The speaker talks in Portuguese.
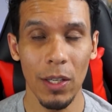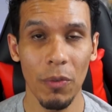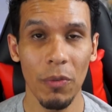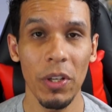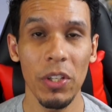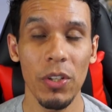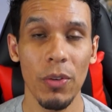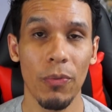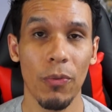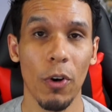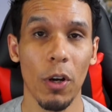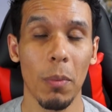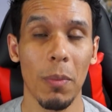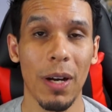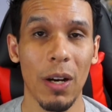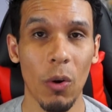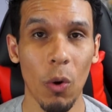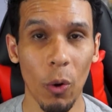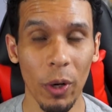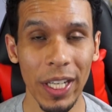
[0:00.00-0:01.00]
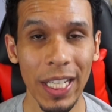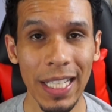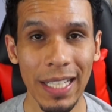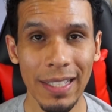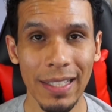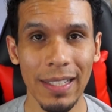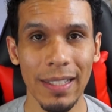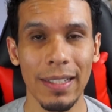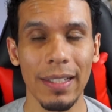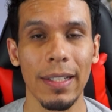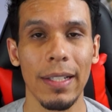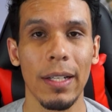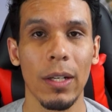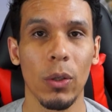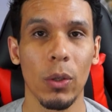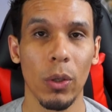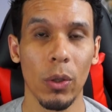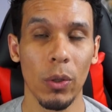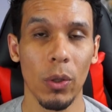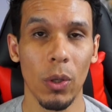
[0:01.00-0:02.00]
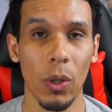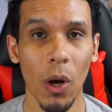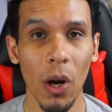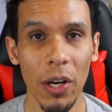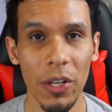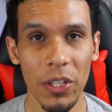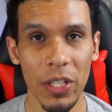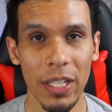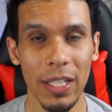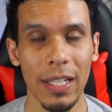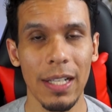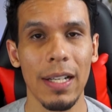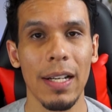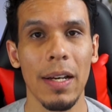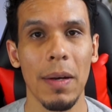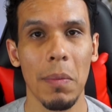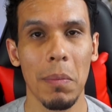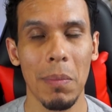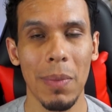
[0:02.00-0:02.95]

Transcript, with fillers: Talvez de forma corrida, cronológica,